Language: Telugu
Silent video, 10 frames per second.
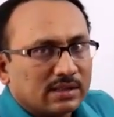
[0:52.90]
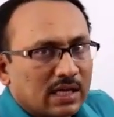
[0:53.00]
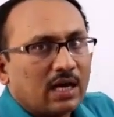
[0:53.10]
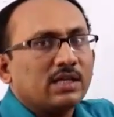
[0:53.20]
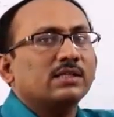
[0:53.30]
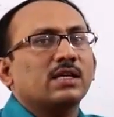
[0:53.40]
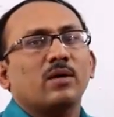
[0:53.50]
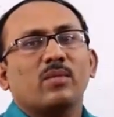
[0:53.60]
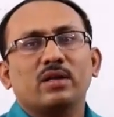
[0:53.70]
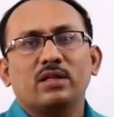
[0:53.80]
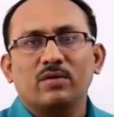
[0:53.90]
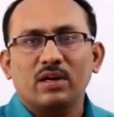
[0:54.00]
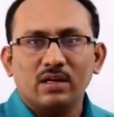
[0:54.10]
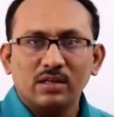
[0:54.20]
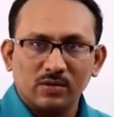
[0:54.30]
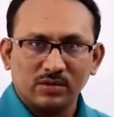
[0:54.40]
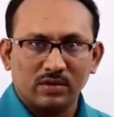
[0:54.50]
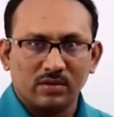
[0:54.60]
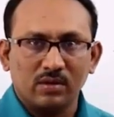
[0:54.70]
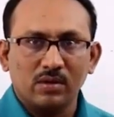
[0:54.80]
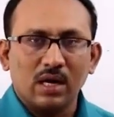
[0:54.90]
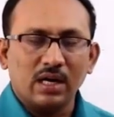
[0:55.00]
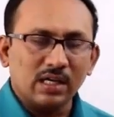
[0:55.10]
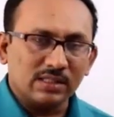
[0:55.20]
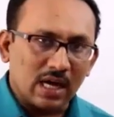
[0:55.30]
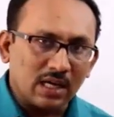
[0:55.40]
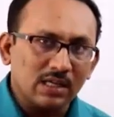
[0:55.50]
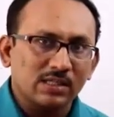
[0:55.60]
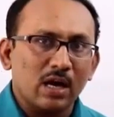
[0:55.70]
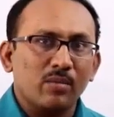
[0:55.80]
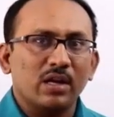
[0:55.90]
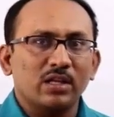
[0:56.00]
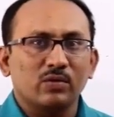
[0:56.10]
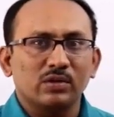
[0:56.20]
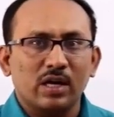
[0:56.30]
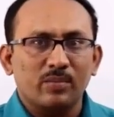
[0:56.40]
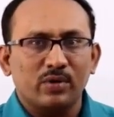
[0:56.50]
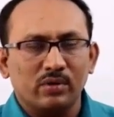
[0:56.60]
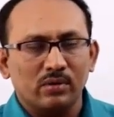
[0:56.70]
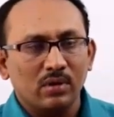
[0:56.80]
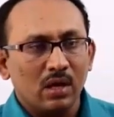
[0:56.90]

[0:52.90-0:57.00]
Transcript: సహజ సామర్థ్యం అనేది అవసరం అంటే సహజ సామర్థ్యం ఉన్నప్పుడు